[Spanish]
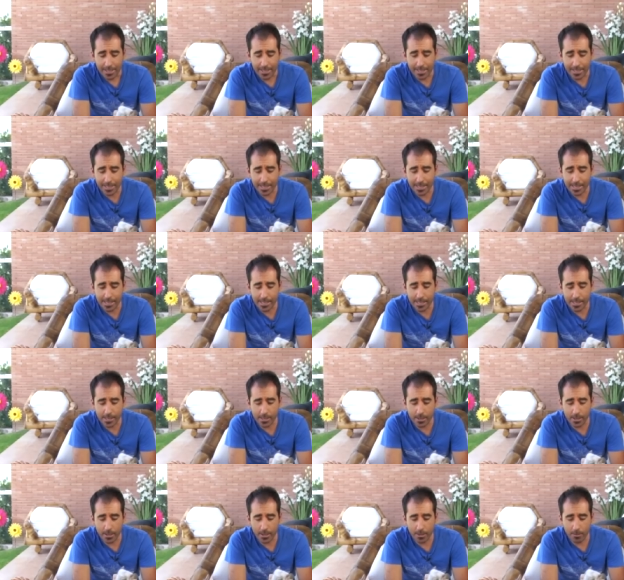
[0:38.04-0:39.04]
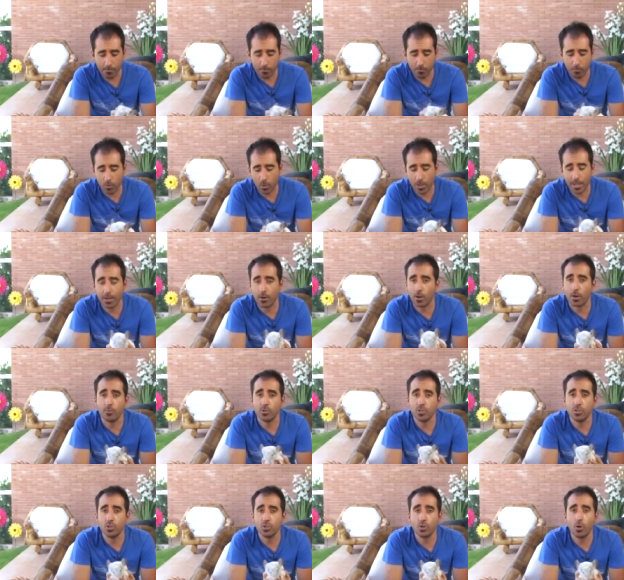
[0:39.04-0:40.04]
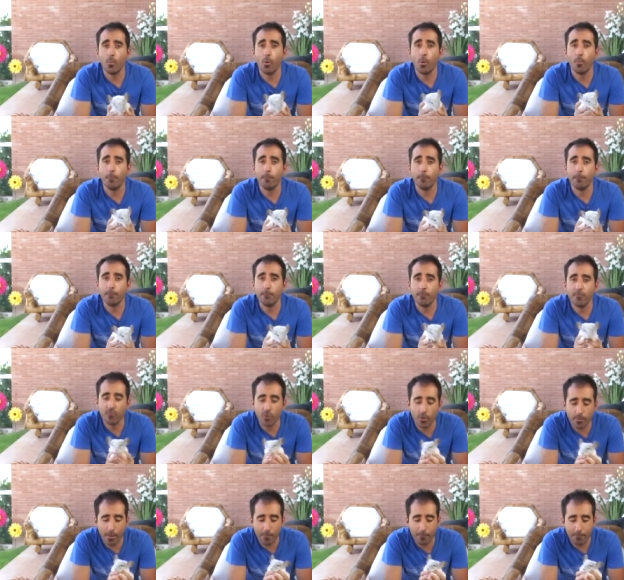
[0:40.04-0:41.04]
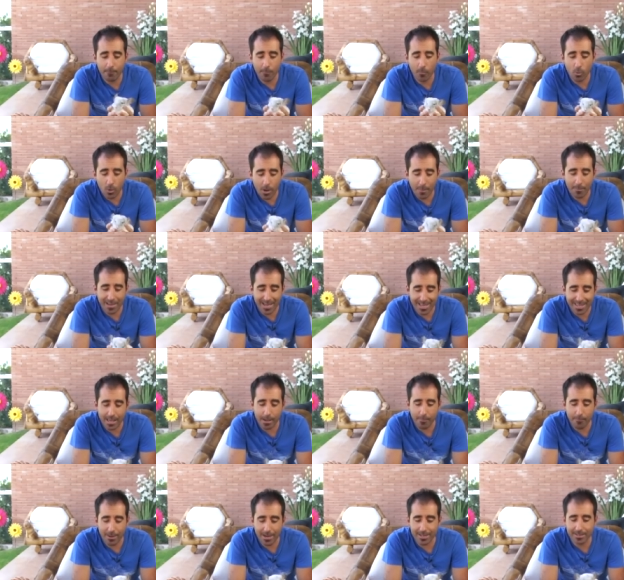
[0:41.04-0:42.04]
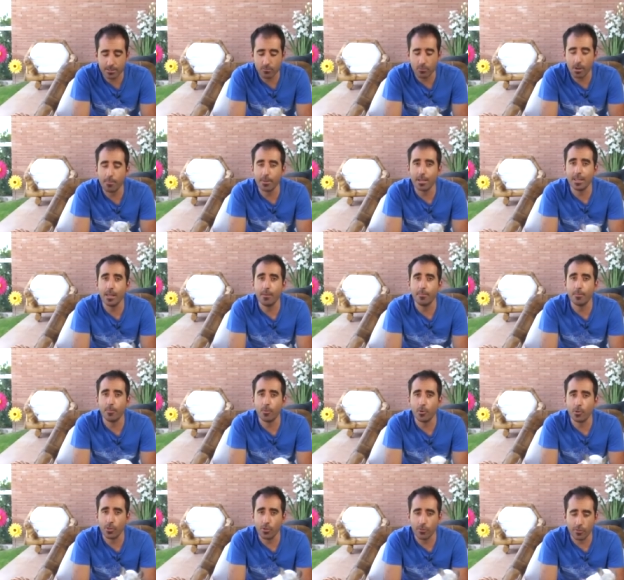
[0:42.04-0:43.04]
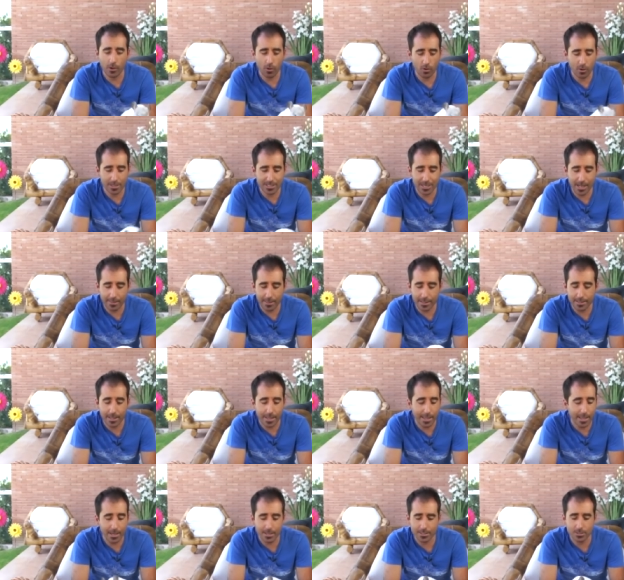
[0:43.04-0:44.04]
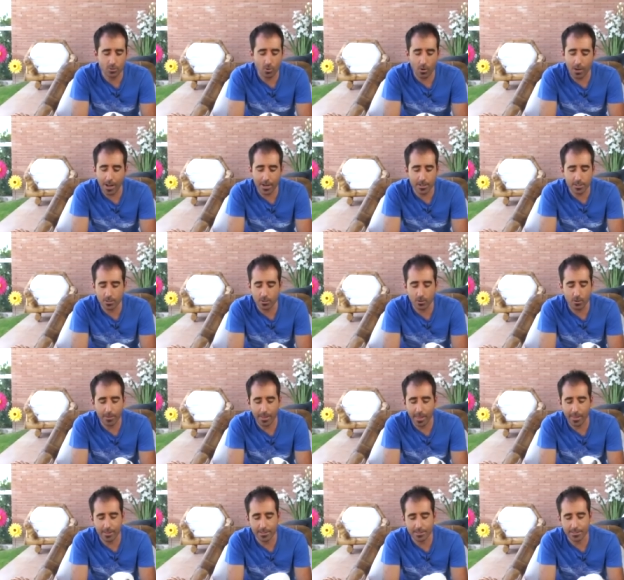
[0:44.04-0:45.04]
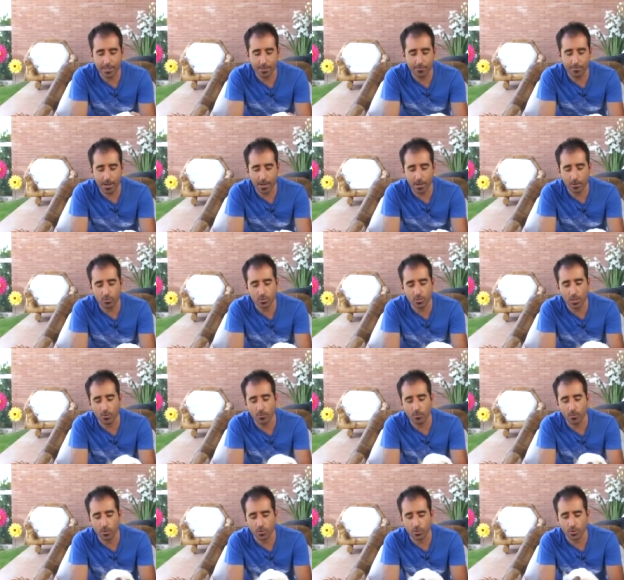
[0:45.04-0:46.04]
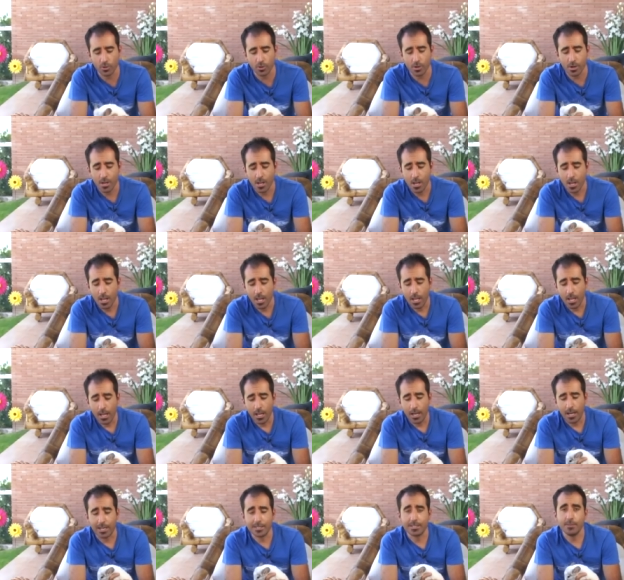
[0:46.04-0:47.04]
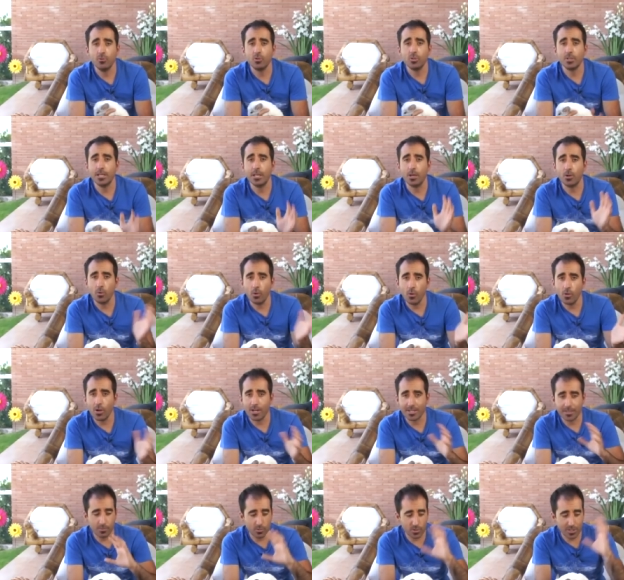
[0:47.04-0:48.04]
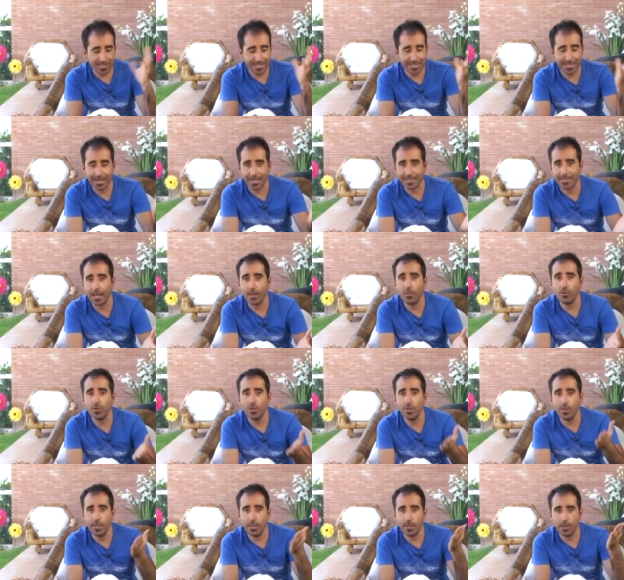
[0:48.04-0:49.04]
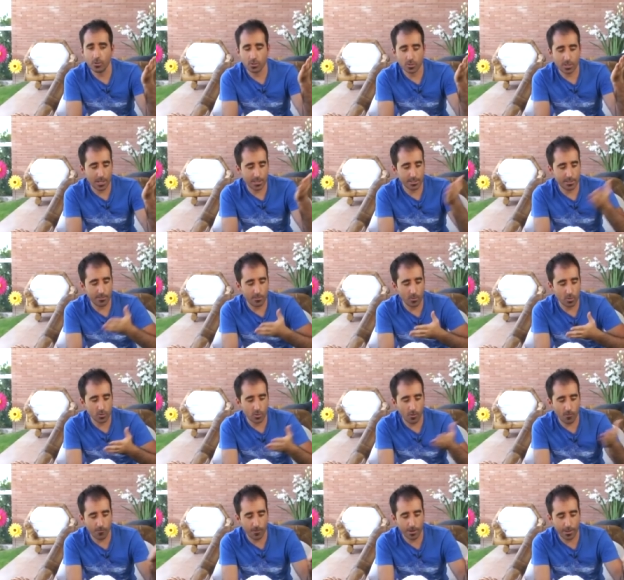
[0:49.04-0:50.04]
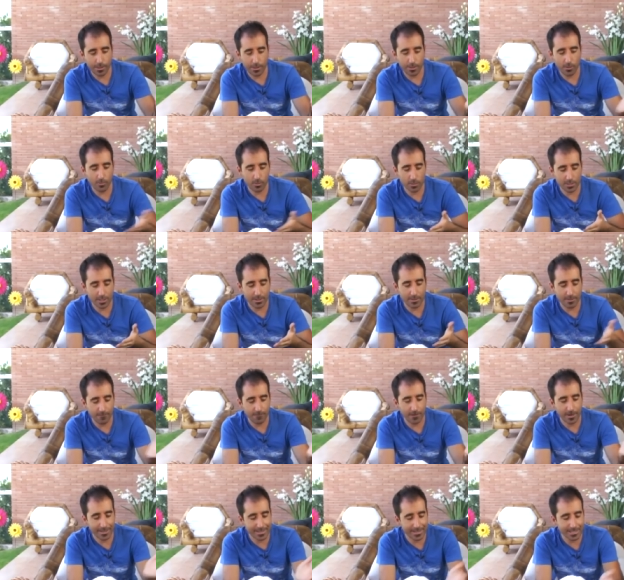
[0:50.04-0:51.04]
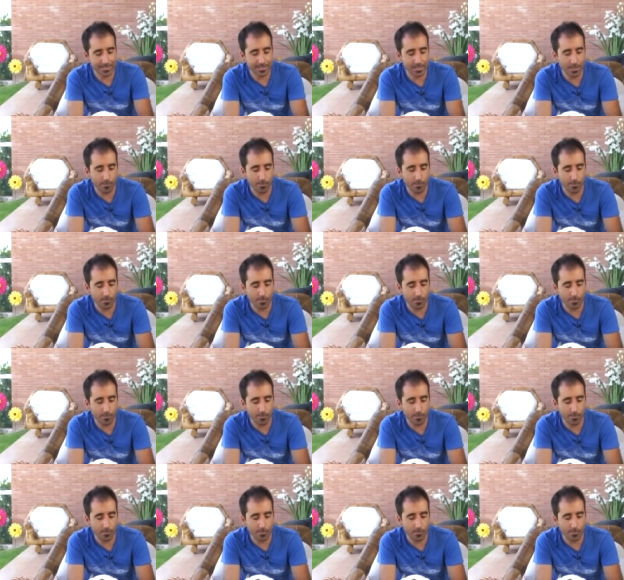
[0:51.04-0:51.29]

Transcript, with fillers: y eh, lo que hemos hecho es como forman una pequeña parte, una pequeña proporción de lo que es la dieta y ellas todas las novedades siempre le gustan un montón. Las hemos incluido, las hemos deshidratado y os las hemos ofrecido pues, en diferentes